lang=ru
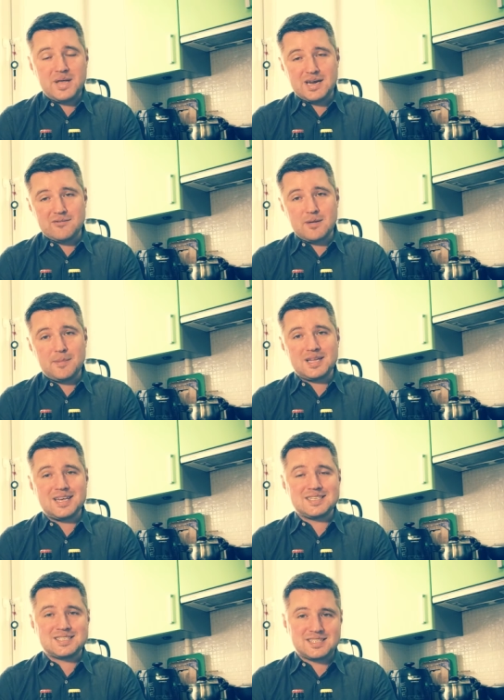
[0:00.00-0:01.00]
первый
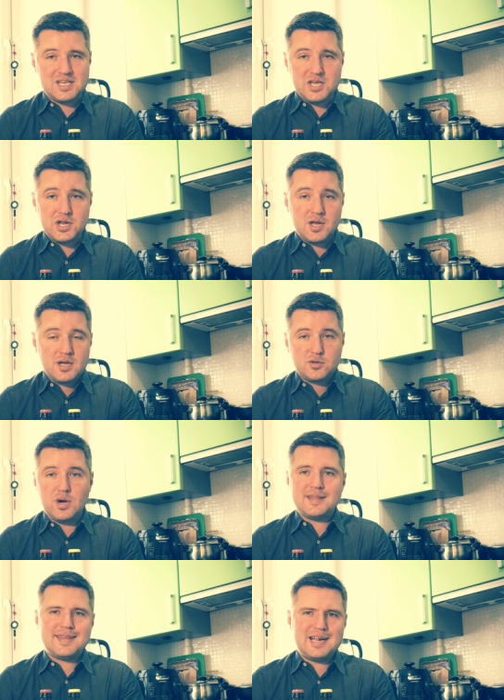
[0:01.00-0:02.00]
монастырь. Ну
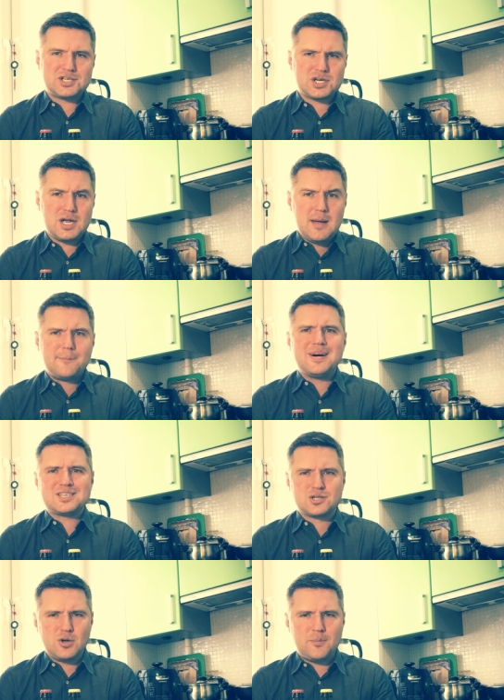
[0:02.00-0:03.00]
а дальше
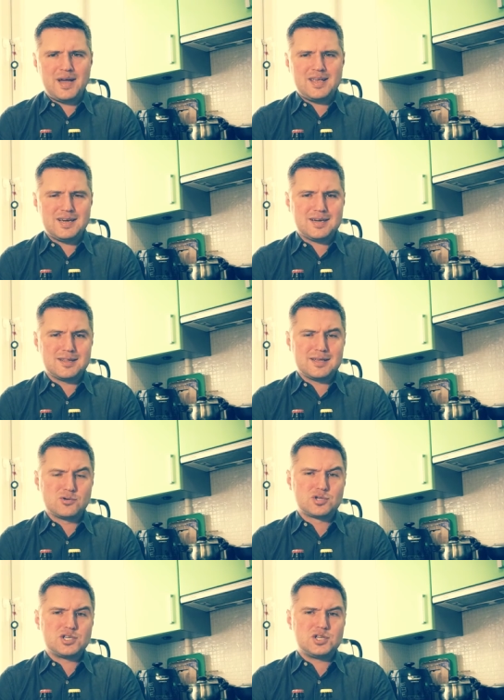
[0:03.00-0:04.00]
пошло-поехало, и
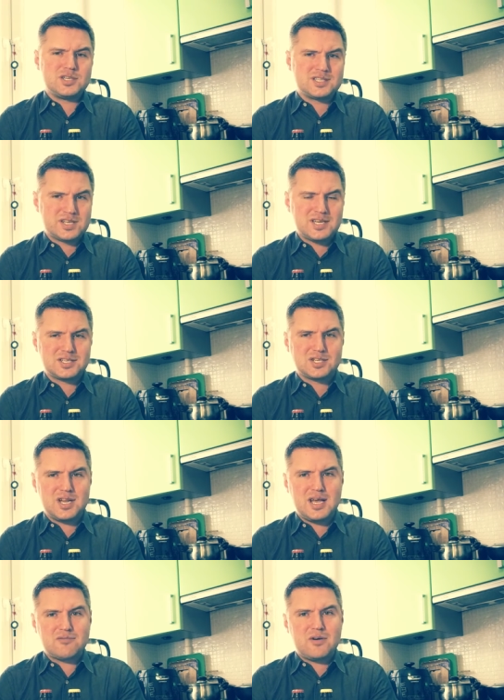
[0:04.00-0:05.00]
уже через 30
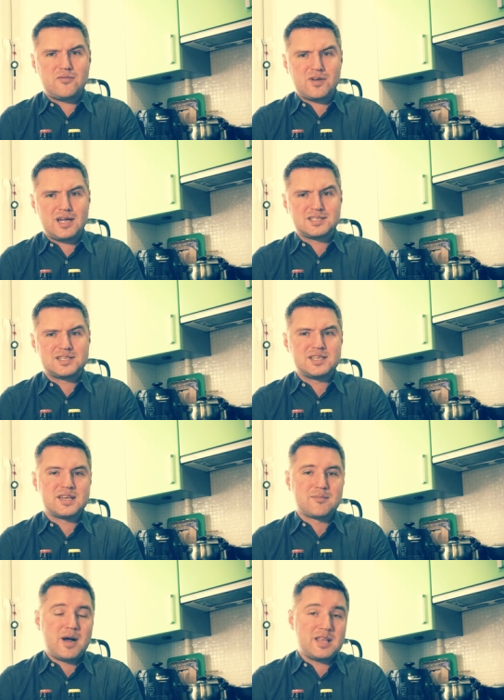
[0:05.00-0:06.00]
лет во Франции и
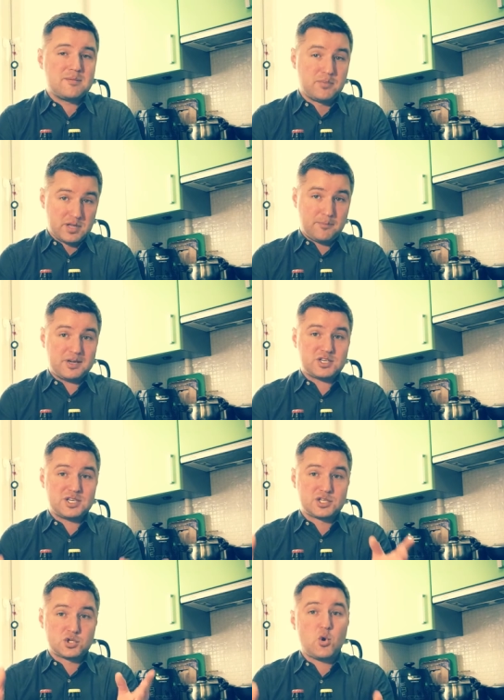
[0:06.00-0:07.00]
Германии было
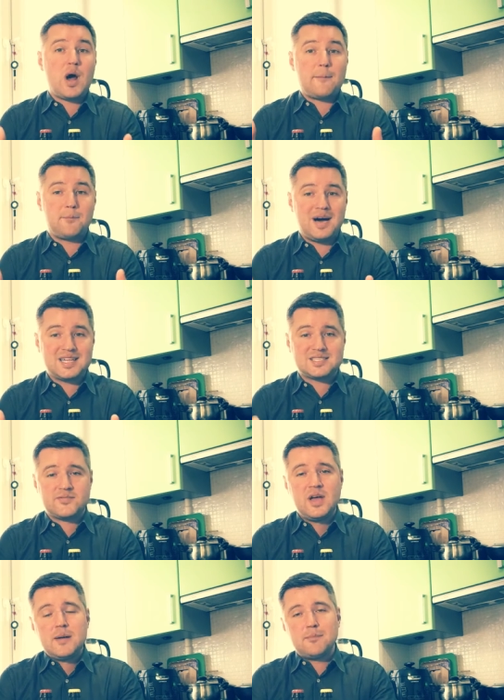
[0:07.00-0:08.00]
почти 100
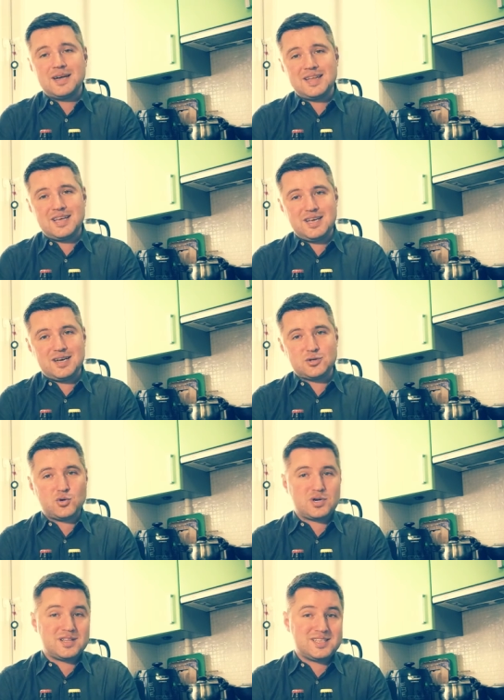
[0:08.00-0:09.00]
аббатств, монахи
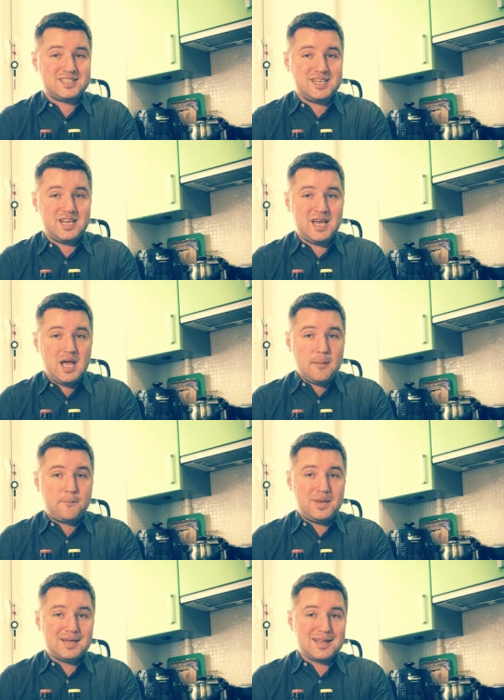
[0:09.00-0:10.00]
которых носили
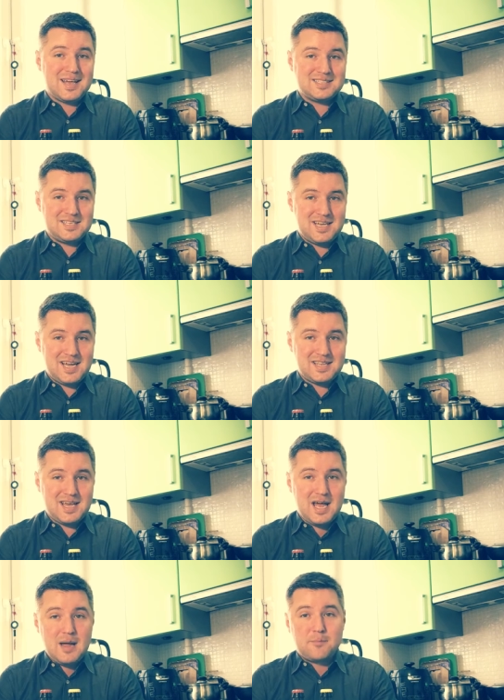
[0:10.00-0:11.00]
белые
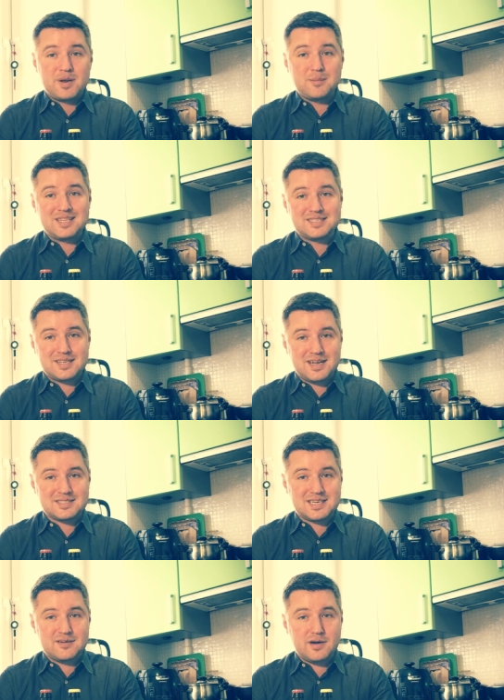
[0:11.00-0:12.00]
одеяния
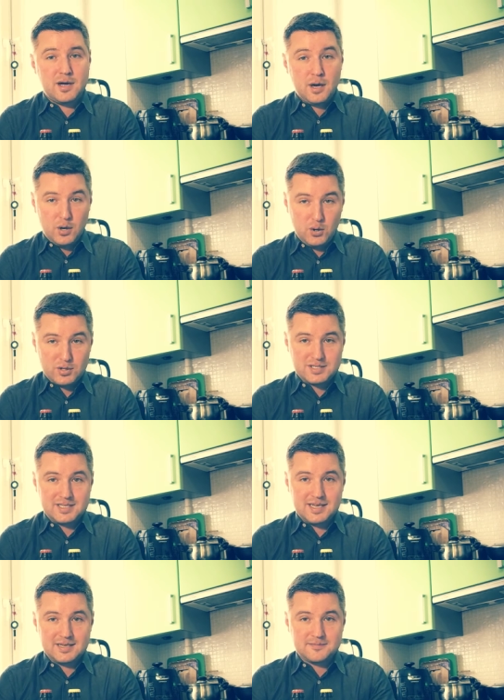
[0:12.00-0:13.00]
премонстранского
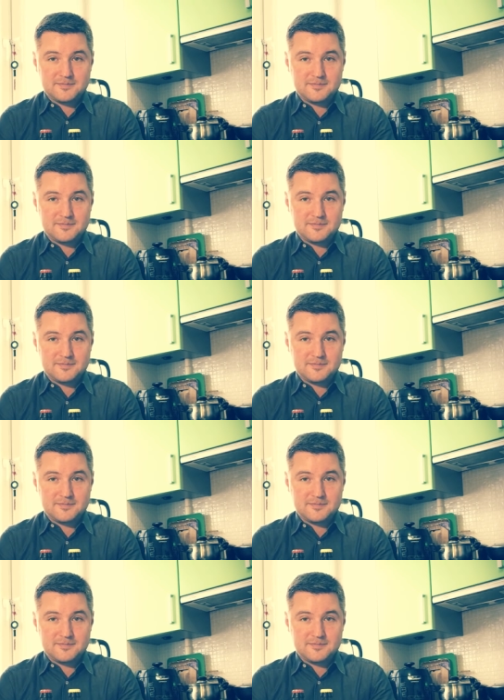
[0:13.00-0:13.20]
ордена.